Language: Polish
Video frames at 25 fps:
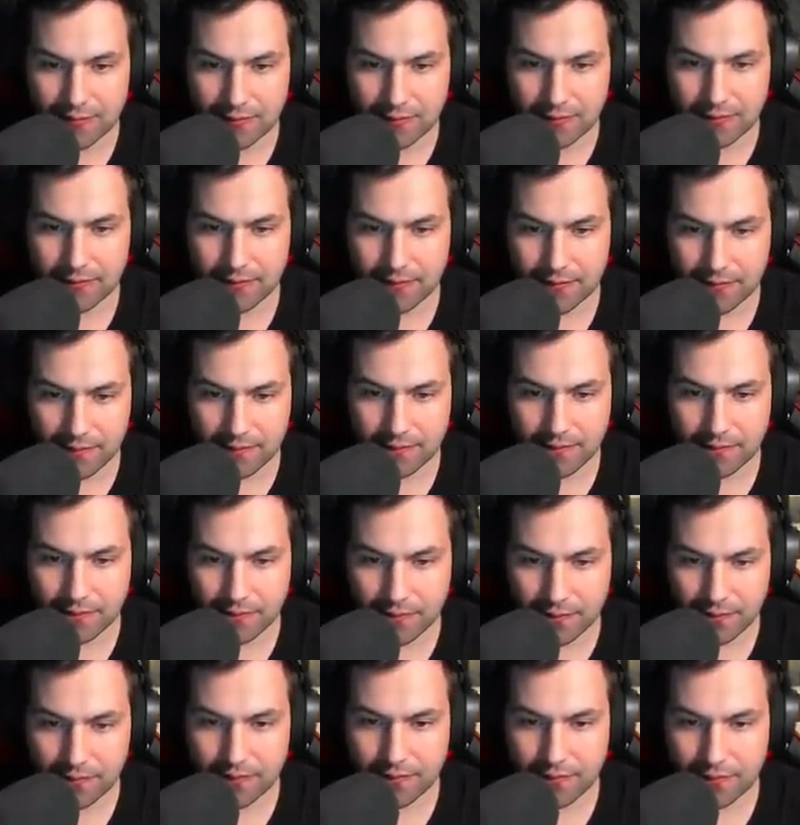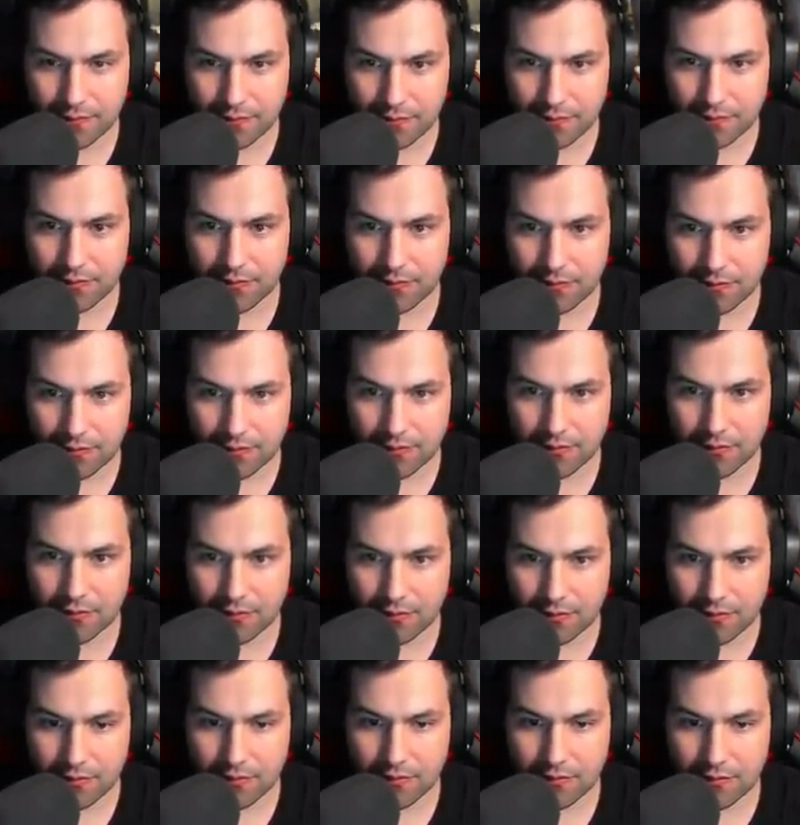Nie gadaj, ale
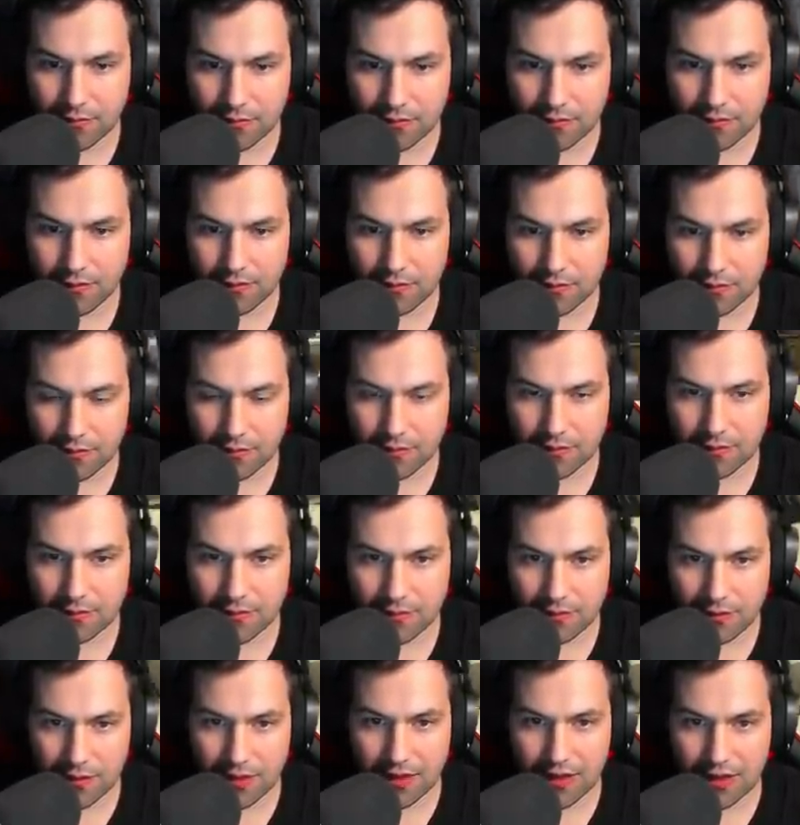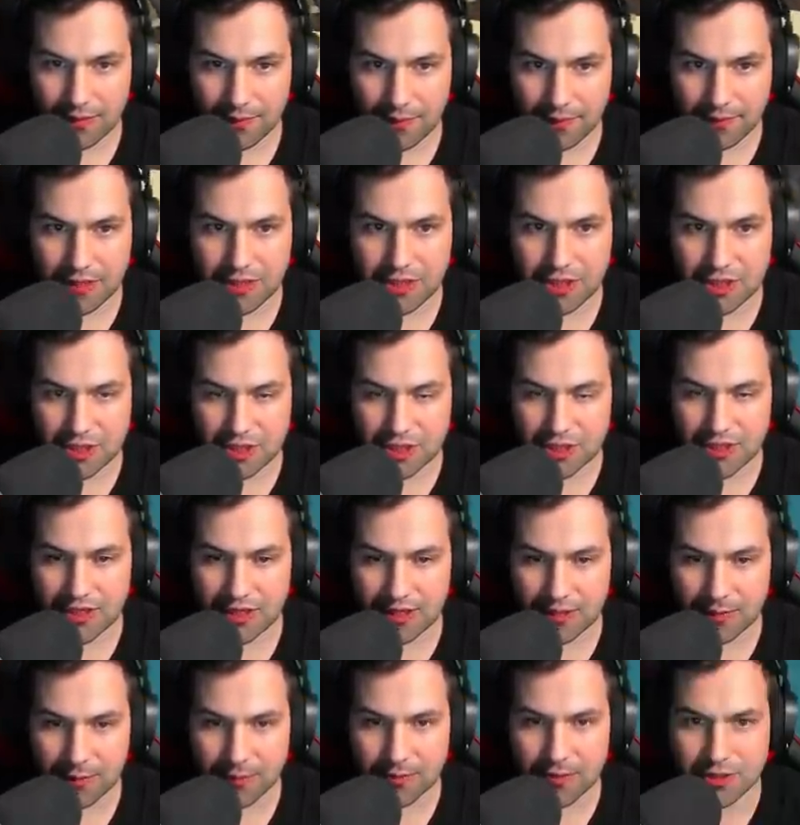Merfinem. Nie, mam nadzieję, że
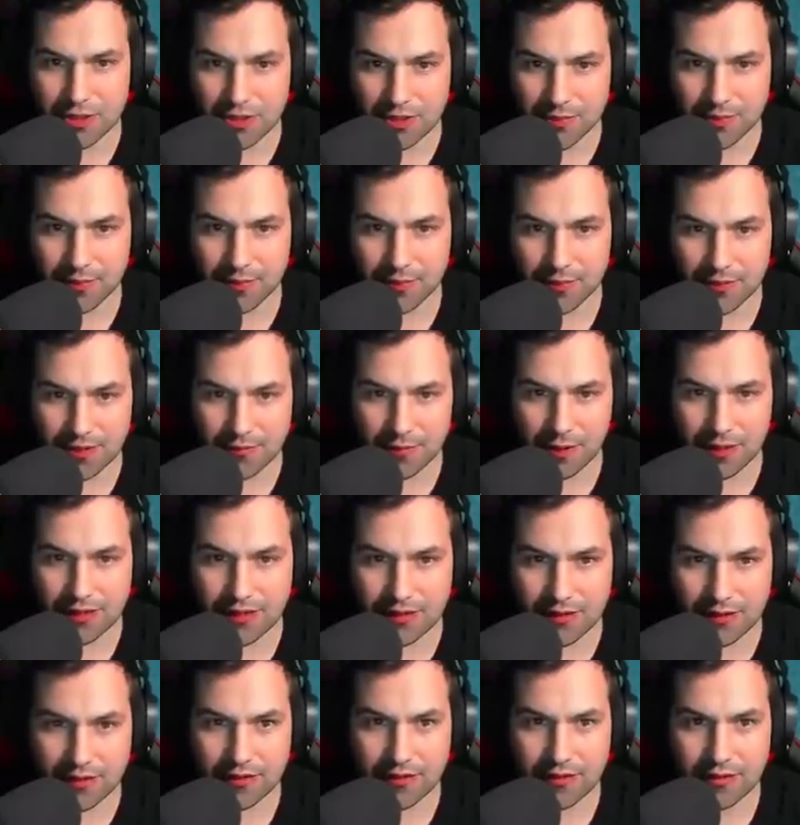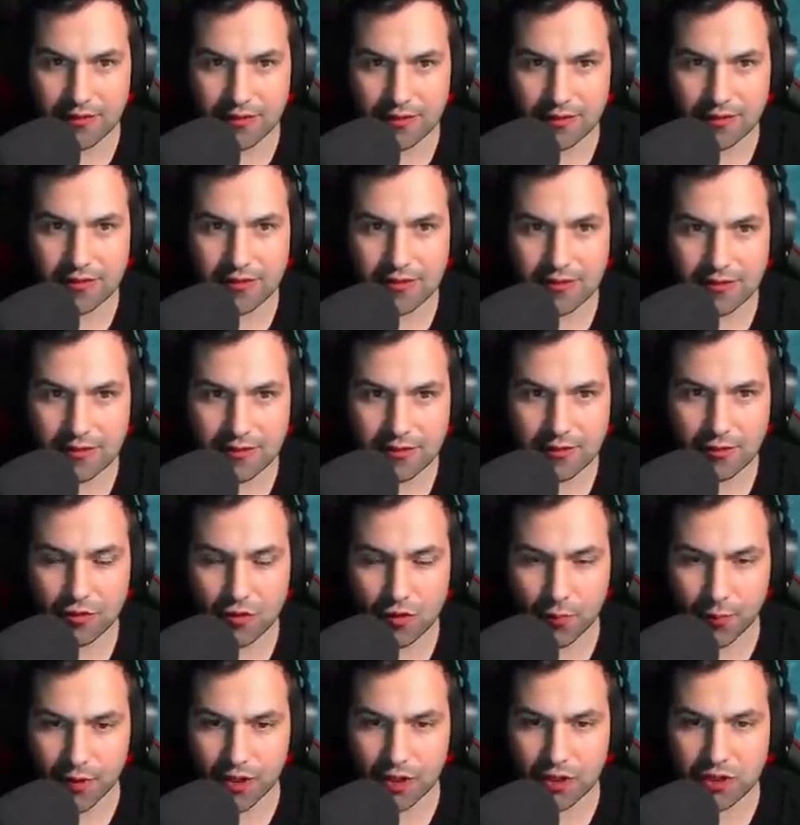nie, bo przecież to by było nieładne.
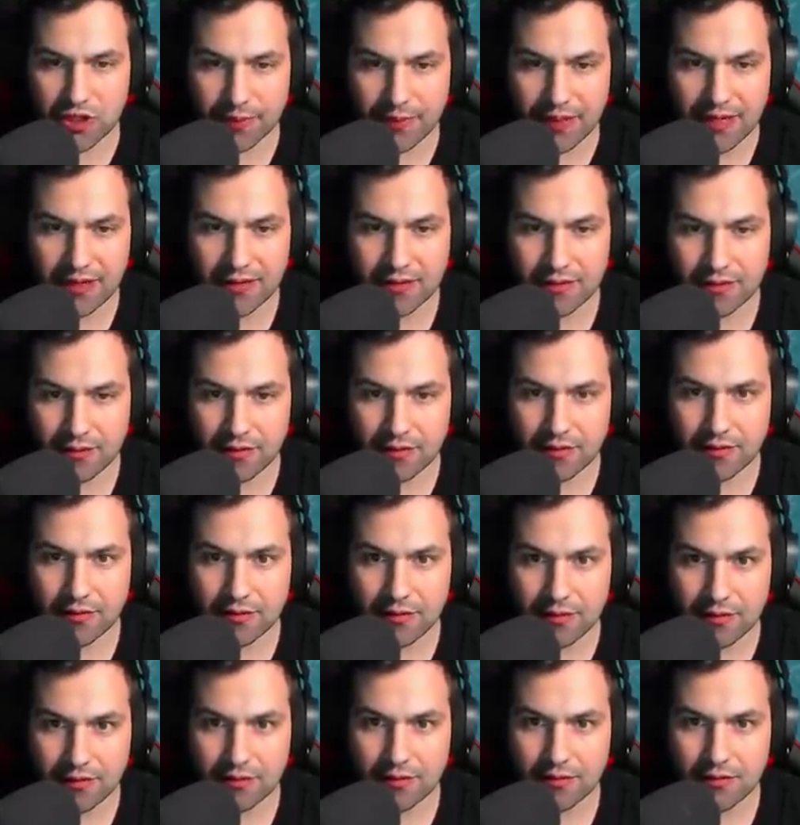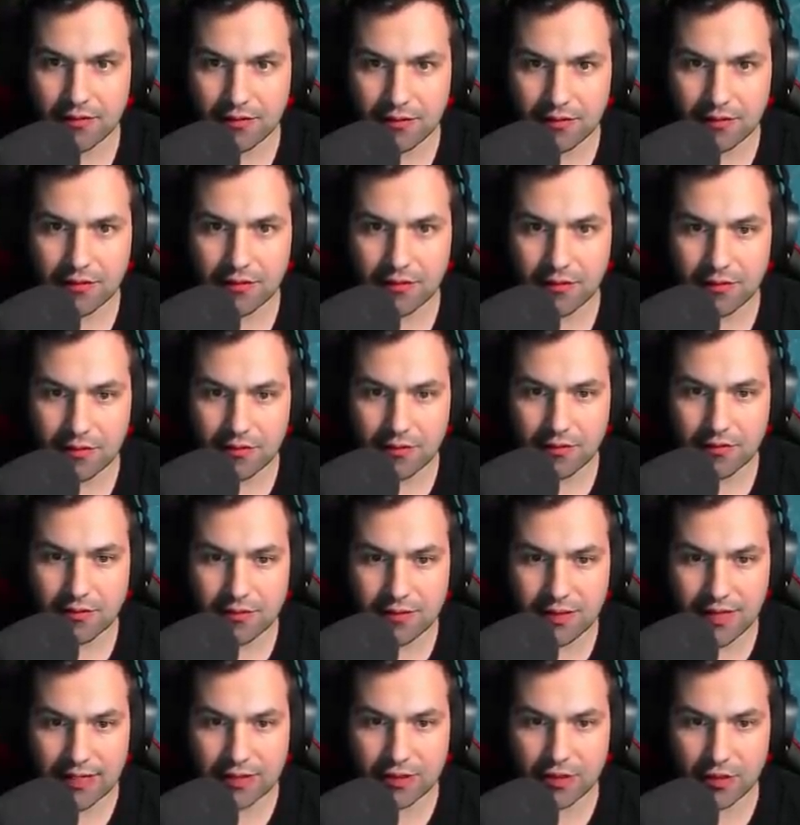Kupuję od ciebie? Tropikalne, tak?
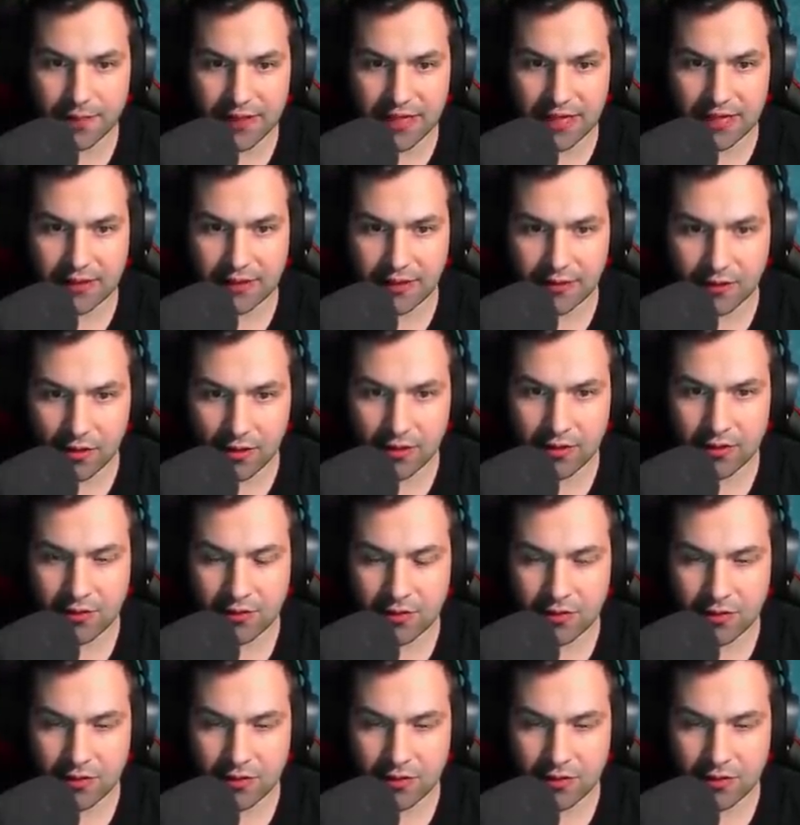Tak, tropikalne, no.